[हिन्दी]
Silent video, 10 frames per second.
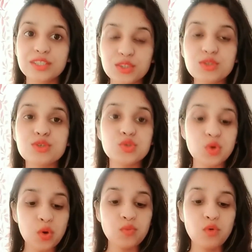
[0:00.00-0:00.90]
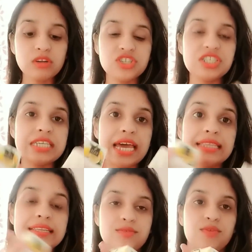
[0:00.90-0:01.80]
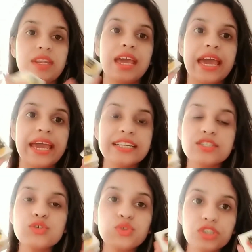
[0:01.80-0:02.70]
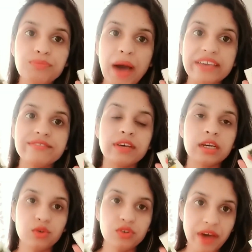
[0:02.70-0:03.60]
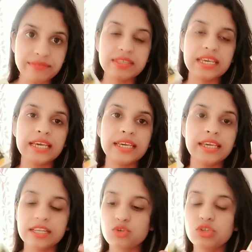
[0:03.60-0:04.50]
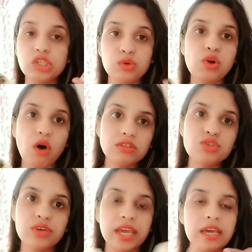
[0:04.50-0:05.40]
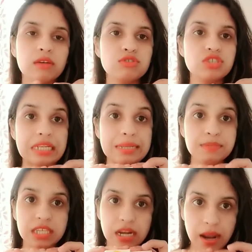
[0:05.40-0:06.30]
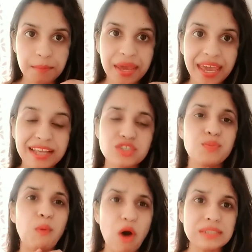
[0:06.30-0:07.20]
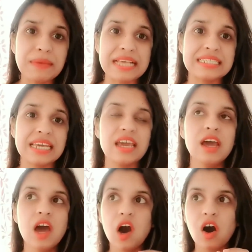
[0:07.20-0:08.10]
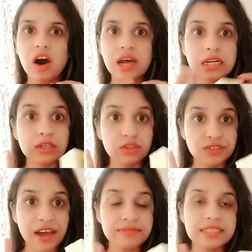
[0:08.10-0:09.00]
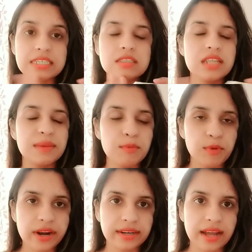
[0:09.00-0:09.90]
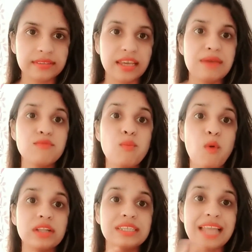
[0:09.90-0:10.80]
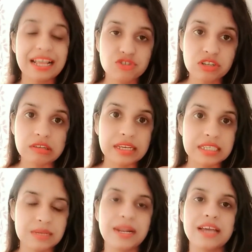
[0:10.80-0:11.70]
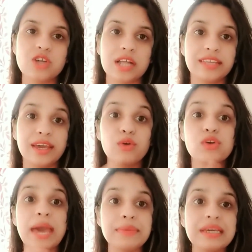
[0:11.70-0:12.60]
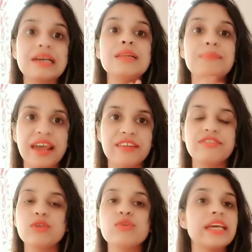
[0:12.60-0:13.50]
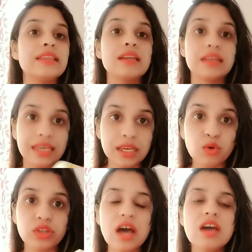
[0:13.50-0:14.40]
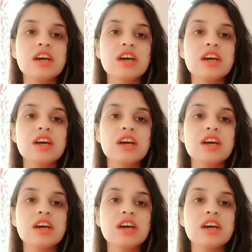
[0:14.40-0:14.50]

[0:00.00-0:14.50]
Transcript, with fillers: तो दोस्तों वो चीज़ है दिस वन इट्स गुड बाई गुड वाइब्स के ये जो न्यू लॉन्च हुए कुछ लिप स्क्रब हैं जो बहुत बेस्ट हैं और गुड वाइब्स के जितने भी प्रोडक्ट आते हैं वो बहुत ही नेचुरल तरीके से बनाए जाते हैं और केमिकल पैराफिन उनके अंदर नहीं होता